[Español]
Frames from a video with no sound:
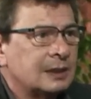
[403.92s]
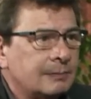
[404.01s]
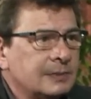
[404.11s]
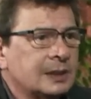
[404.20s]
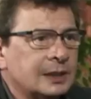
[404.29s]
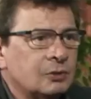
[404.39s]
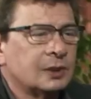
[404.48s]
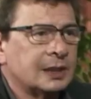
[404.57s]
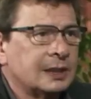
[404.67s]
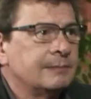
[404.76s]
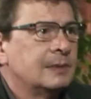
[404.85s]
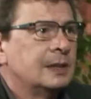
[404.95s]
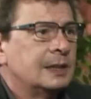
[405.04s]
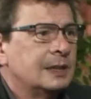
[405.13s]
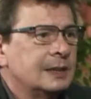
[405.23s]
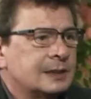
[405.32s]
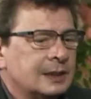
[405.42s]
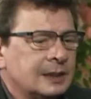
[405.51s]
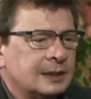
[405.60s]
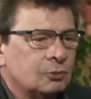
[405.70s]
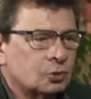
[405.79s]
También creo que
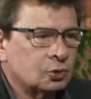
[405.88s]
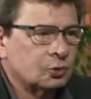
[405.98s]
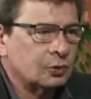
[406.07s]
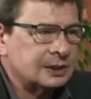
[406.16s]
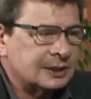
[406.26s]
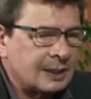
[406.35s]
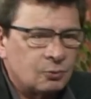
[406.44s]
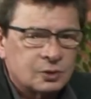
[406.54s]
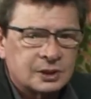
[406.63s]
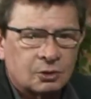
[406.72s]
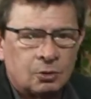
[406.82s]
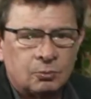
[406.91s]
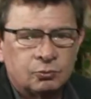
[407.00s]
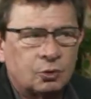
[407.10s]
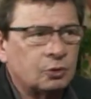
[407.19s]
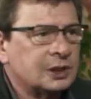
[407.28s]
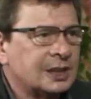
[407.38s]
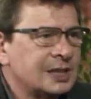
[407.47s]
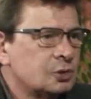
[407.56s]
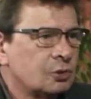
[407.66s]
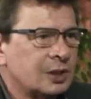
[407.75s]
este, nosotros estamos como un
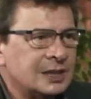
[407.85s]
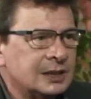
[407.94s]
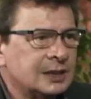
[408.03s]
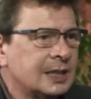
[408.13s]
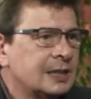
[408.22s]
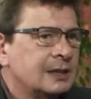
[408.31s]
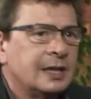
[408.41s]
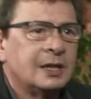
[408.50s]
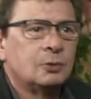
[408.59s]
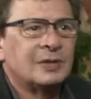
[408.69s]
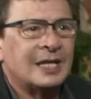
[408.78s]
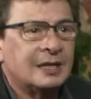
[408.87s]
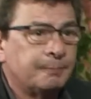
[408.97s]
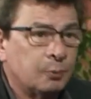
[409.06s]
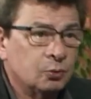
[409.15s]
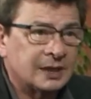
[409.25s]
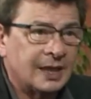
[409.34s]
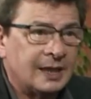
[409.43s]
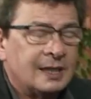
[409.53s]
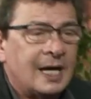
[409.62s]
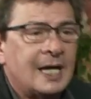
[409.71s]
conigello de India en una disputa
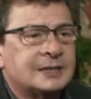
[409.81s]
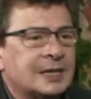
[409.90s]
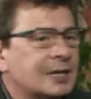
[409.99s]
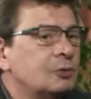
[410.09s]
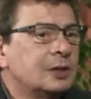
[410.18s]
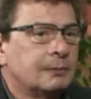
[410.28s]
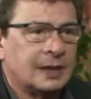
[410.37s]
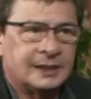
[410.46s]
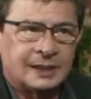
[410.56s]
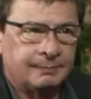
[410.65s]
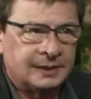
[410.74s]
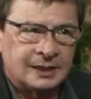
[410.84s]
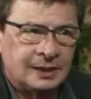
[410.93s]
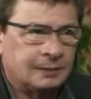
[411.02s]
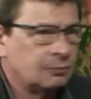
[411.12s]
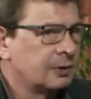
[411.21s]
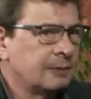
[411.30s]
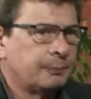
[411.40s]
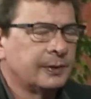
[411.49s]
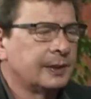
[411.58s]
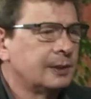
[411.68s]
hacia dónde va este capitalismo.
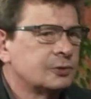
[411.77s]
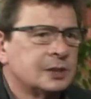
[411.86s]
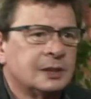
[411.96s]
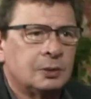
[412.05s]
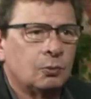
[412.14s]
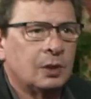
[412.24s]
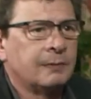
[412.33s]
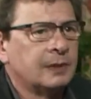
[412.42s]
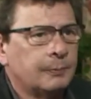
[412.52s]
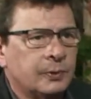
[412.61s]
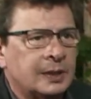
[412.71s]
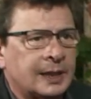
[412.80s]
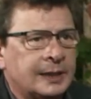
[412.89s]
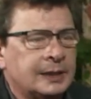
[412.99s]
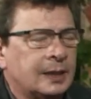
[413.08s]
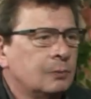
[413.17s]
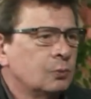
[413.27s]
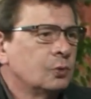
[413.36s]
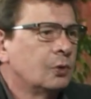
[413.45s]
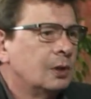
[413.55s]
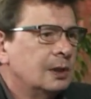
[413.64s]
Después del 89, después de la caída del
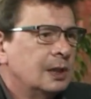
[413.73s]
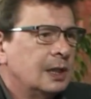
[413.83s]
muro,